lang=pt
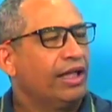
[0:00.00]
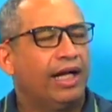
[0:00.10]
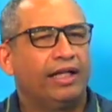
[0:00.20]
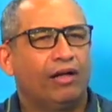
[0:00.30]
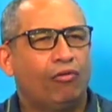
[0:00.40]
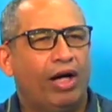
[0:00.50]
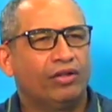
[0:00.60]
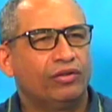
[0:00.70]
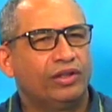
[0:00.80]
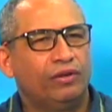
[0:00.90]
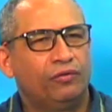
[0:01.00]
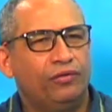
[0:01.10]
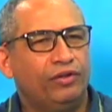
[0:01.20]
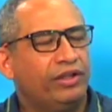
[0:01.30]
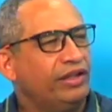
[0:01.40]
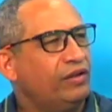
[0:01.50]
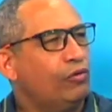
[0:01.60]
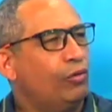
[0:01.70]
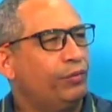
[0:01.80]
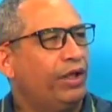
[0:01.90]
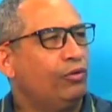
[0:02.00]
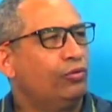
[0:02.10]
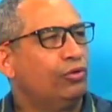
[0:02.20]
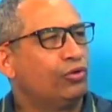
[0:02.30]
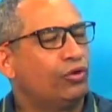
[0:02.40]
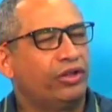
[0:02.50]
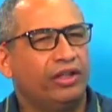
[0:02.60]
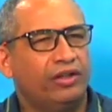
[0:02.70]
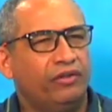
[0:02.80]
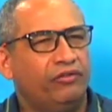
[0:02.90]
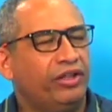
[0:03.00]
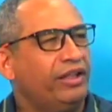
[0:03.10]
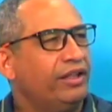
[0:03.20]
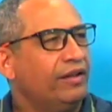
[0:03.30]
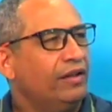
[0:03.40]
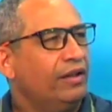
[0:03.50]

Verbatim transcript: cada quarto do seu filho tem seu computador, só tem TV.